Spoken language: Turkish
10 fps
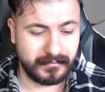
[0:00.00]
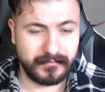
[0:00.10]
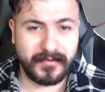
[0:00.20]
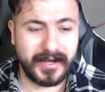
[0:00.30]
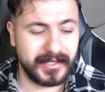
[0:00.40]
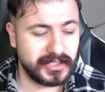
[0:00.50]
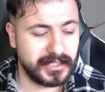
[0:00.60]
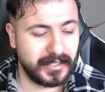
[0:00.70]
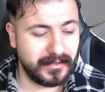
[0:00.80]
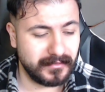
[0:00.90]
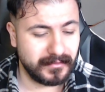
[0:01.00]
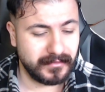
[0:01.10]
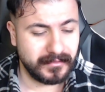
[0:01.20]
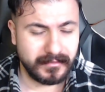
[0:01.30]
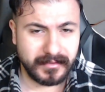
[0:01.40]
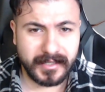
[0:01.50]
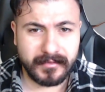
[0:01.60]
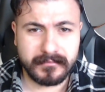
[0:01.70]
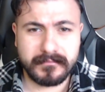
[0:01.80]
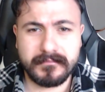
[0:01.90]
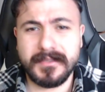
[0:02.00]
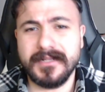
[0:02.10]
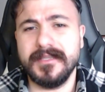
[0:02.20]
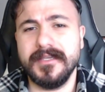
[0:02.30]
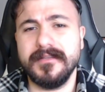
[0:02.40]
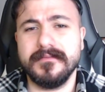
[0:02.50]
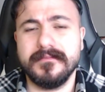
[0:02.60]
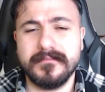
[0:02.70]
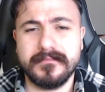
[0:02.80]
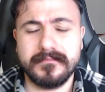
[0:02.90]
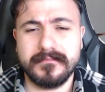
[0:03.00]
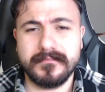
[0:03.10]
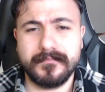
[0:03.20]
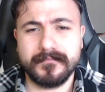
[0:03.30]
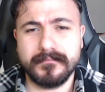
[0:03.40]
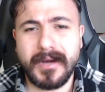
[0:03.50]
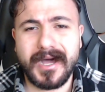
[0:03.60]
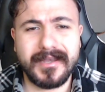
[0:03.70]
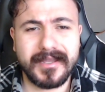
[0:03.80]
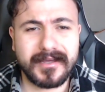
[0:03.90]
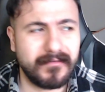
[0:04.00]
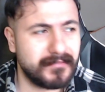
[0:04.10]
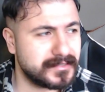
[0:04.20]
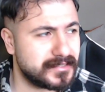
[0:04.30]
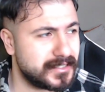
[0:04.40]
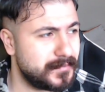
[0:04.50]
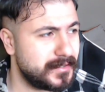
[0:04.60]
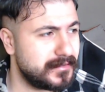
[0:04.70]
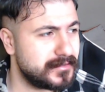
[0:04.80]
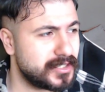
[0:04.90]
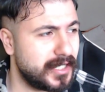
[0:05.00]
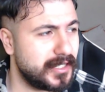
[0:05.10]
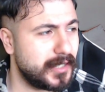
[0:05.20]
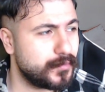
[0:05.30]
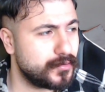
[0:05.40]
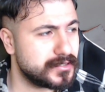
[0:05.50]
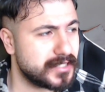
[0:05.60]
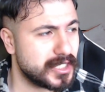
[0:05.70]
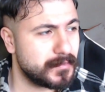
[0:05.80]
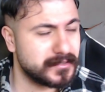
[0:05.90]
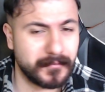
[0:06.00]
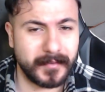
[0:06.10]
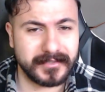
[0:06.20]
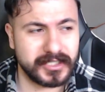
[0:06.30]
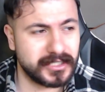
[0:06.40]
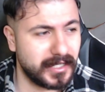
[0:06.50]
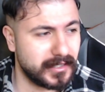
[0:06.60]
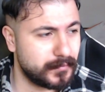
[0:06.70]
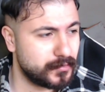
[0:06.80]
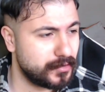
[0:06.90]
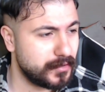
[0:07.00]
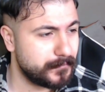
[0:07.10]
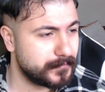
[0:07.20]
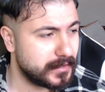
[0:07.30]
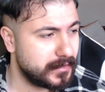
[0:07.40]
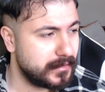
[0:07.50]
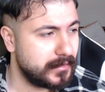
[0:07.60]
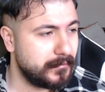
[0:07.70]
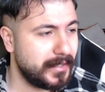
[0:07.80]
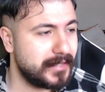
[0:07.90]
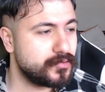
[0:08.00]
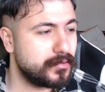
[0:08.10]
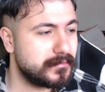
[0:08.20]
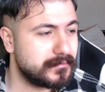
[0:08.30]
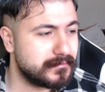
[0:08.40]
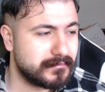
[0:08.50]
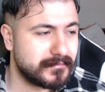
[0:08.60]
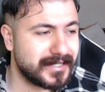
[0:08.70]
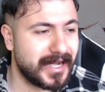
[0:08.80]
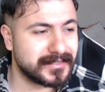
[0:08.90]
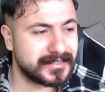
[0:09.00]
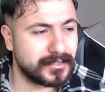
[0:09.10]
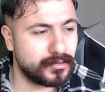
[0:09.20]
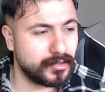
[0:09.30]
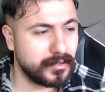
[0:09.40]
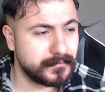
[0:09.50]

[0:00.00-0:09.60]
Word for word: Facia. Yani bildiğin mahalle kavgası gibi şey yapıyor. Saçma sapan işler yapıyor. Beni çok rahatsız ediyor.